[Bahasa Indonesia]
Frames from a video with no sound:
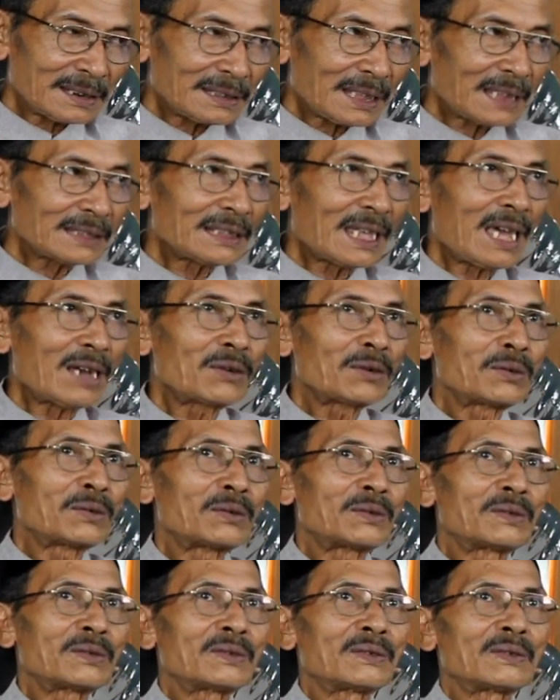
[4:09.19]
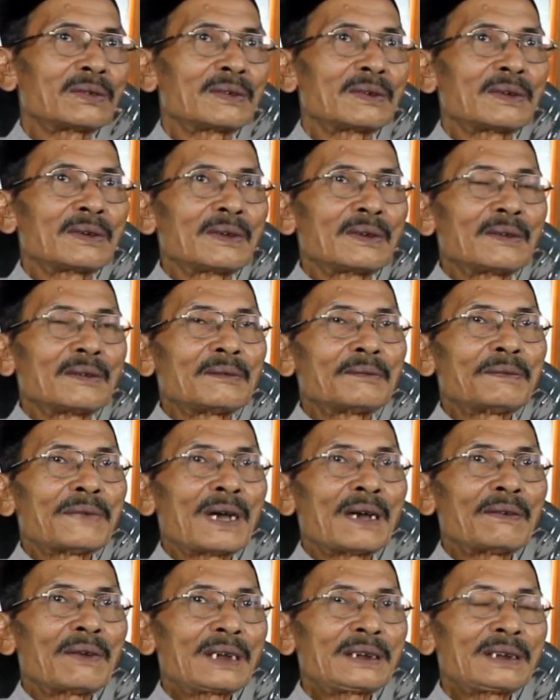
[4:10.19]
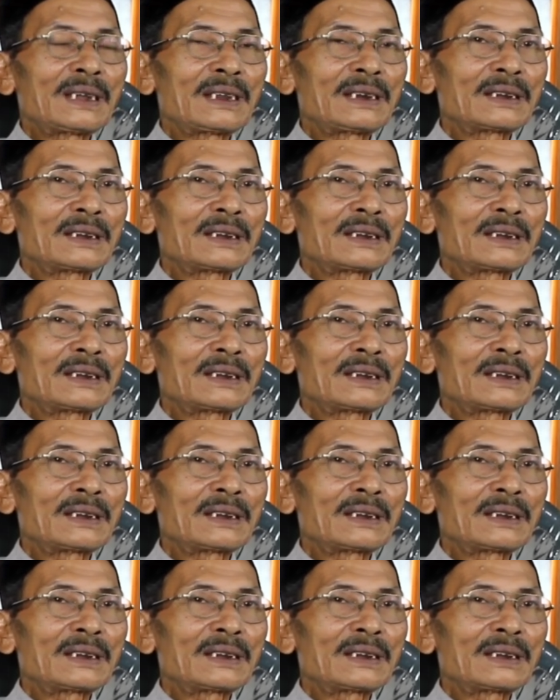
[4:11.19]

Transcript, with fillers: Kita tahu bahwa